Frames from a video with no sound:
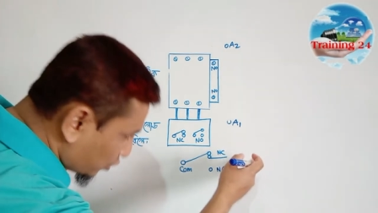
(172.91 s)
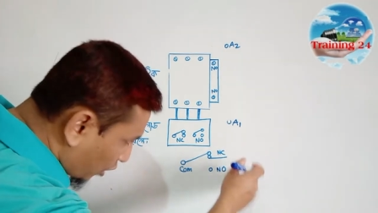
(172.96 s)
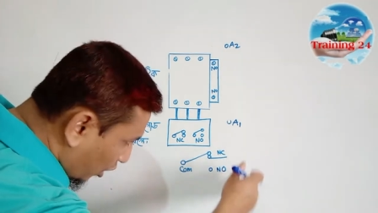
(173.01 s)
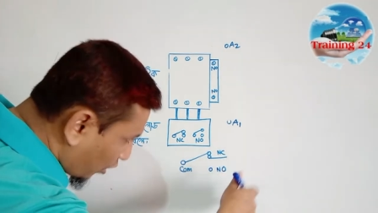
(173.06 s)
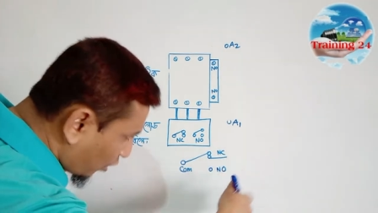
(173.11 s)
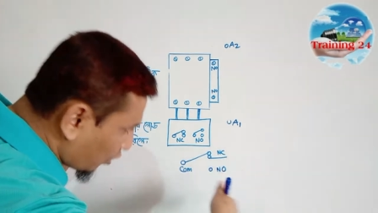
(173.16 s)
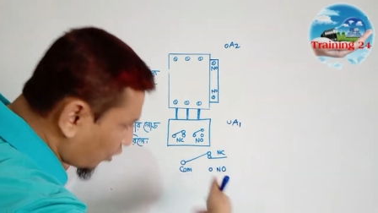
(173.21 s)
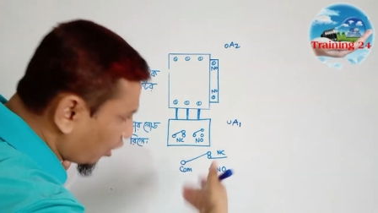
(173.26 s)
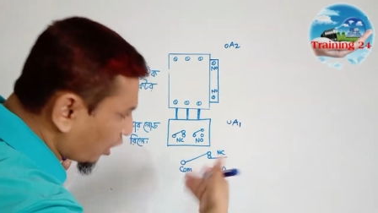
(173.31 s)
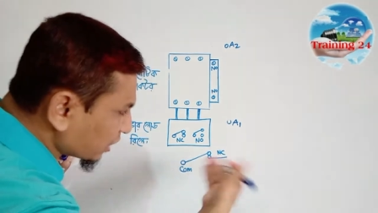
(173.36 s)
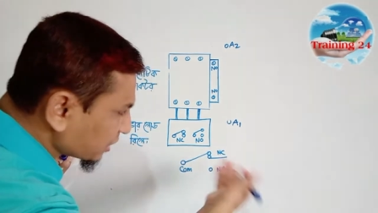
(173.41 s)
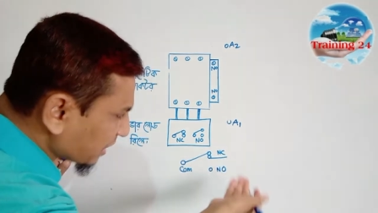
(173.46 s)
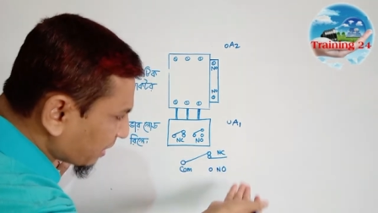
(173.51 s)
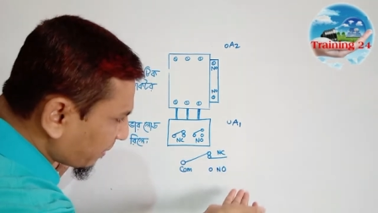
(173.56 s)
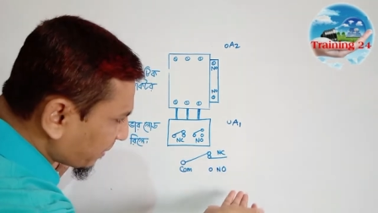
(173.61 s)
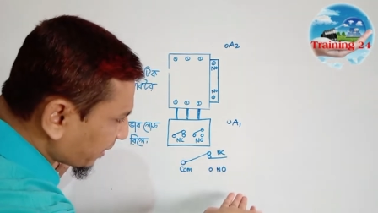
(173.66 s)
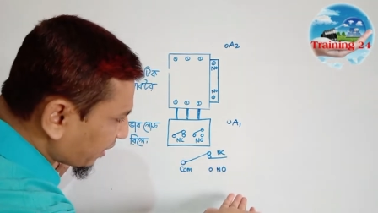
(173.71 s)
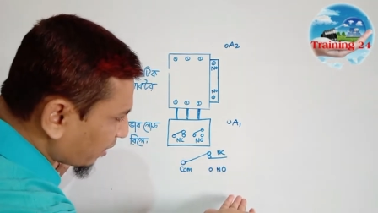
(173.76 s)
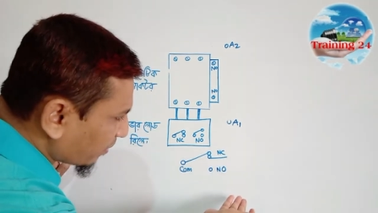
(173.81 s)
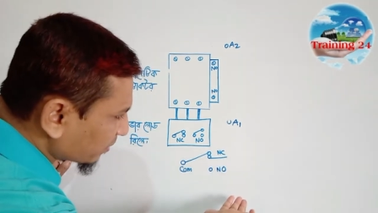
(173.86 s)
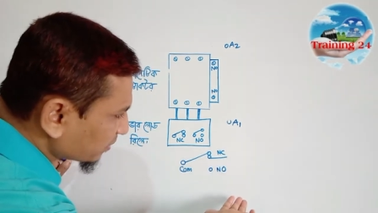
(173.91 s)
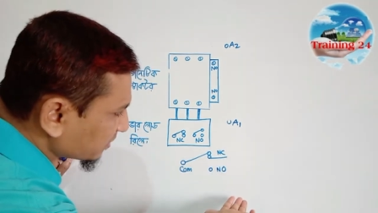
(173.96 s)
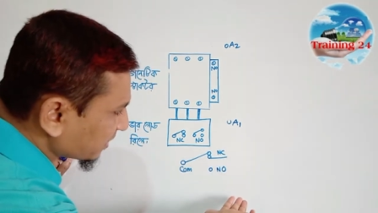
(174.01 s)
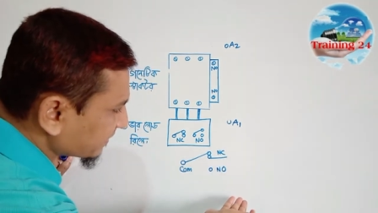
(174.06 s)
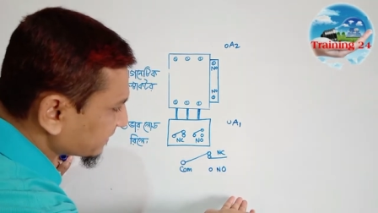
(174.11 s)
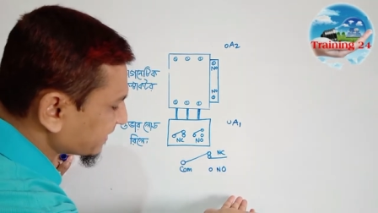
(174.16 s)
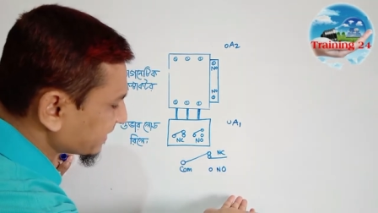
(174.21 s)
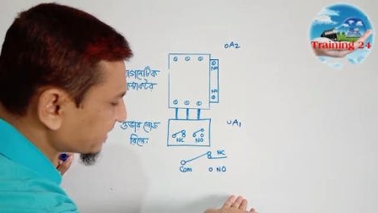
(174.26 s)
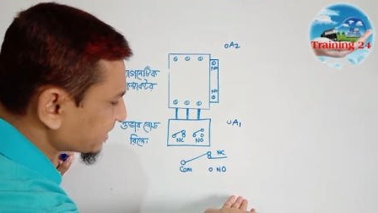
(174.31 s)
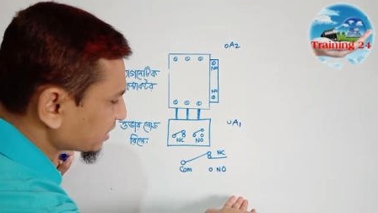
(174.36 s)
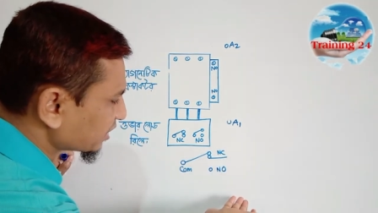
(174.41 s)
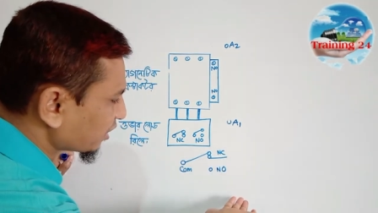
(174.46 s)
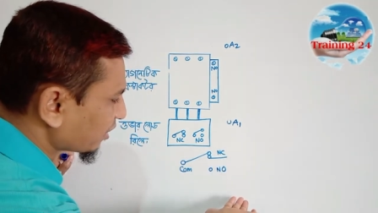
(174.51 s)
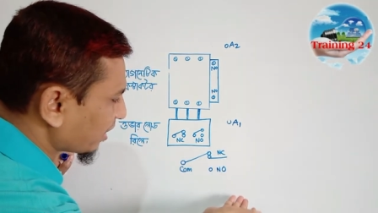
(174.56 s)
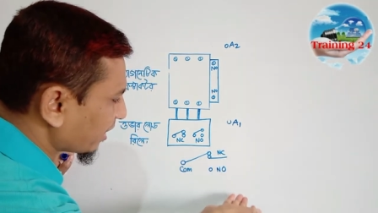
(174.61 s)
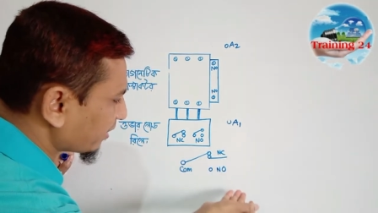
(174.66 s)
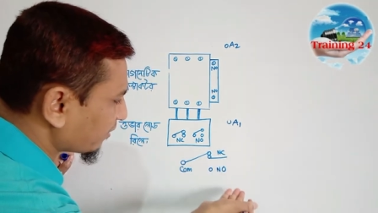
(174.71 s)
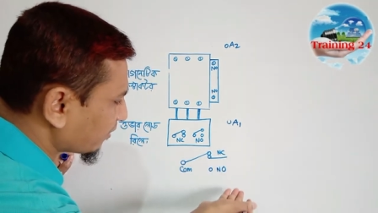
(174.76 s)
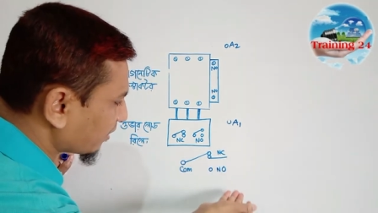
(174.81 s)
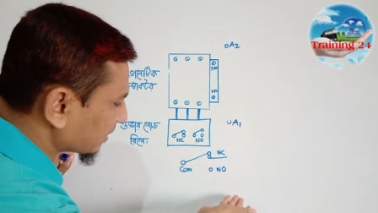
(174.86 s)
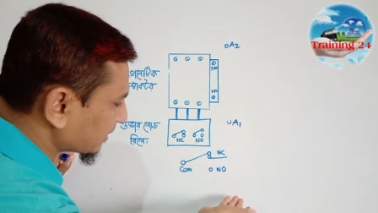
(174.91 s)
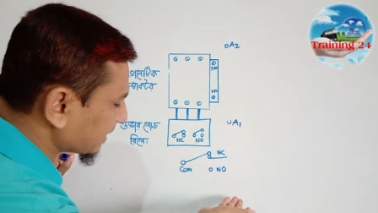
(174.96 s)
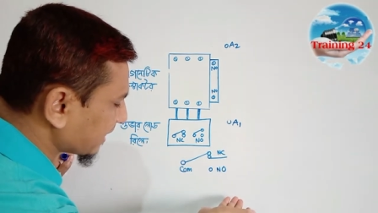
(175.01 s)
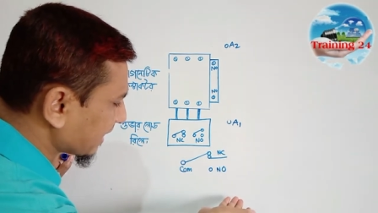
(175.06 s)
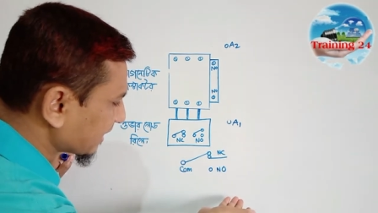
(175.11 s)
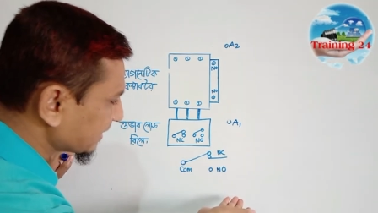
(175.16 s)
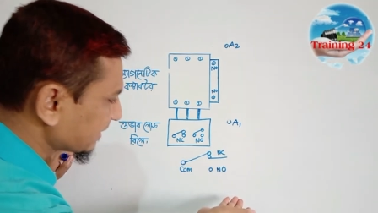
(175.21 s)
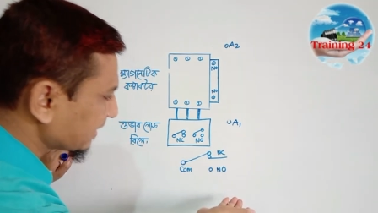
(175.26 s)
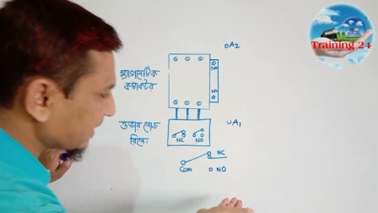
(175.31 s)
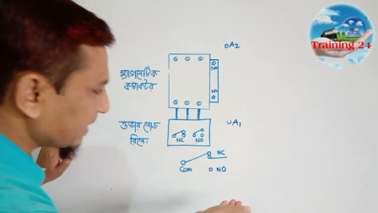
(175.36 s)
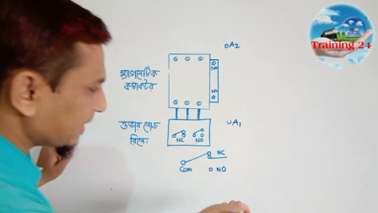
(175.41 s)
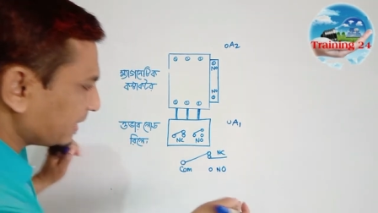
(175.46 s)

যখন অস্বাভাবিক অবস্থার সৃষ্টি হয় অর্থাৎ